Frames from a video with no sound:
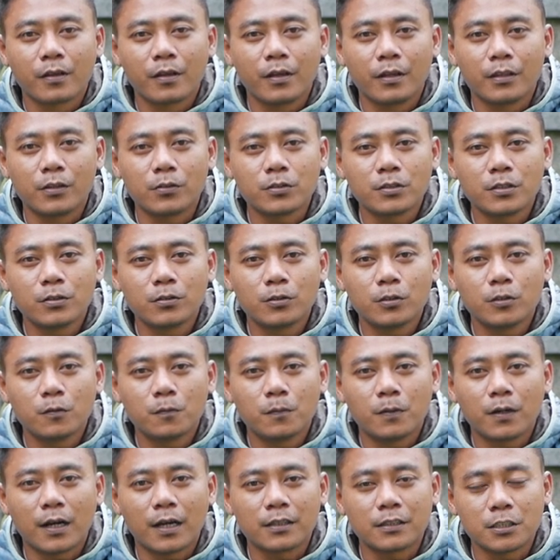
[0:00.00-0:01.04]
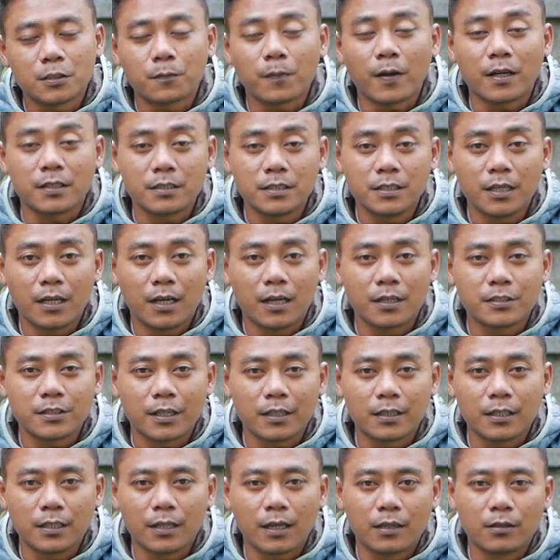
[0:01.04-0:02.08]
itu sih untuk mengantisipasi ya
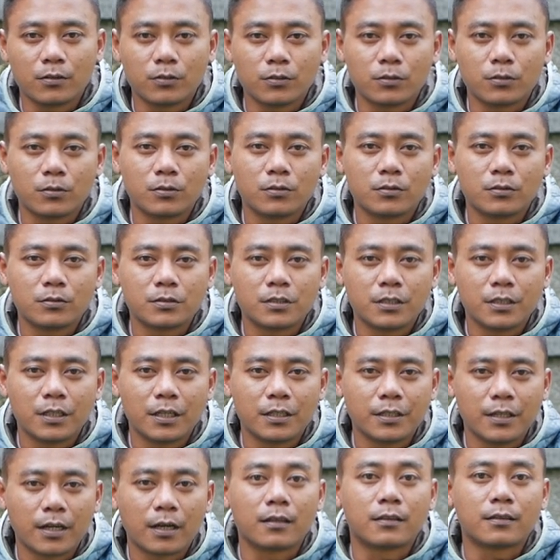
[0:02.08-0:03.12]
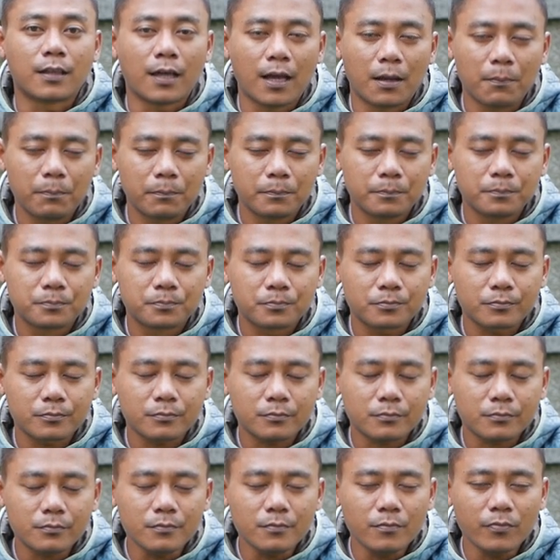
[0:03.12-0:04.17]
settingan untuk jenisnya tetap
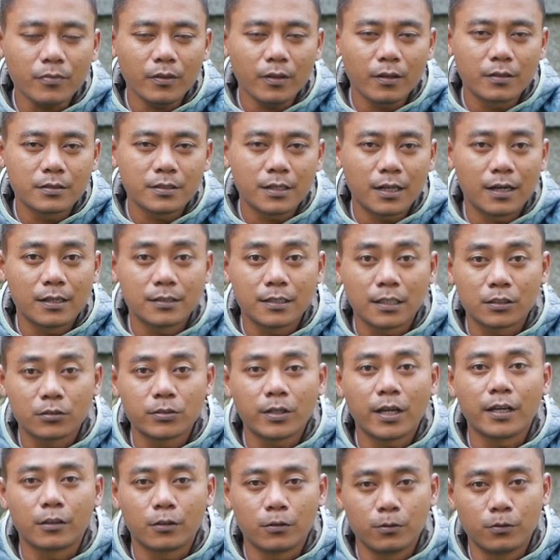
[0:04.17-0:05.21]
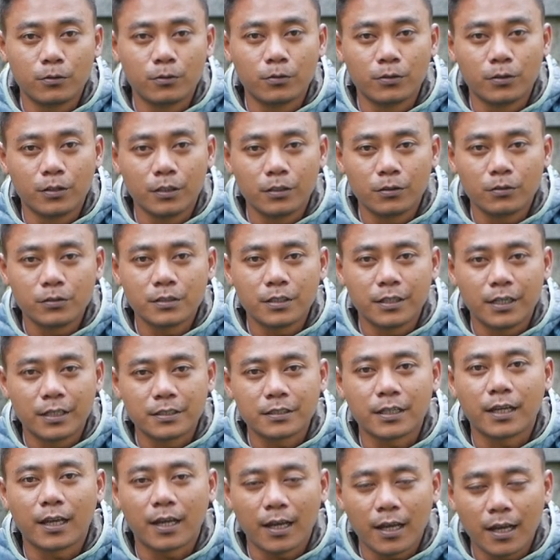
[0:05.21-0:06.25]
salah satunya itu itu cendera
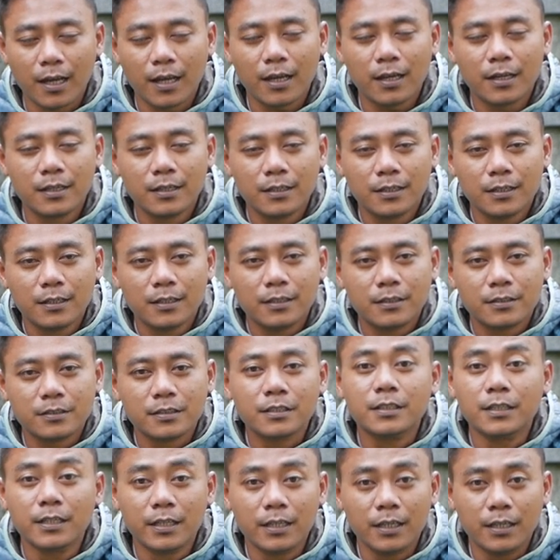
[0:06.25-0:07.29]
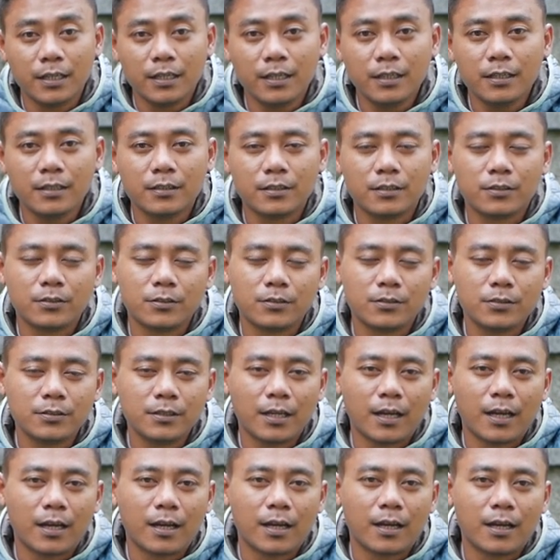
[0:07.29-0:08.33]
saya sendiri gitu
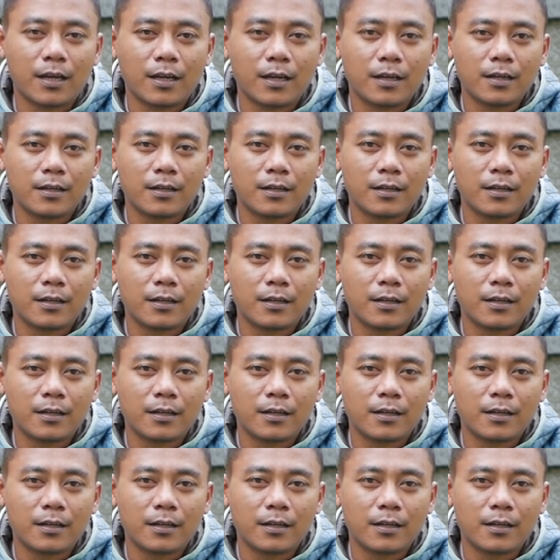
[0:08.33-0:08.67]
ya